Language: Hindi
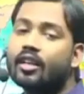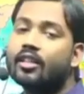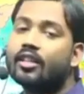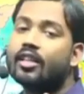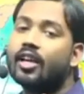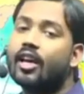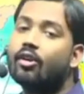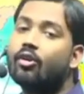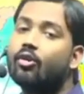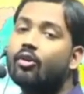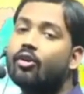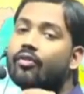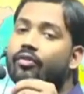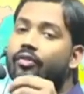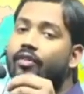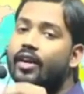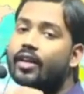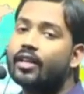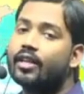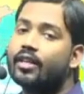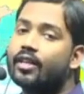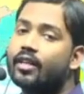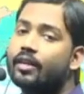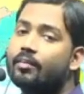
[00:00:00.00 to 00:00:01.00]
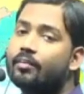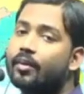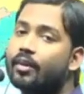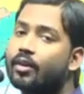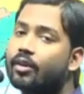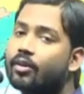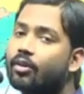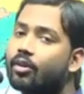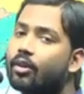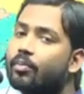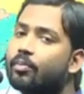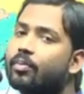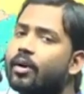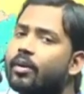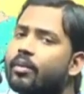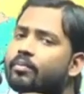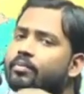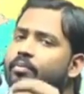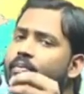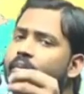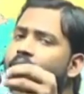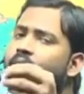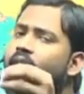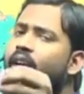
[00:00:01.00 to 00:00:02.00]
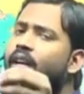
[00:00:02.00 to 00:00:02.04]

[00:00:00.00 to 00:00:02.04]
के चारों ओर फैक्ट्री पेट्रोल पंप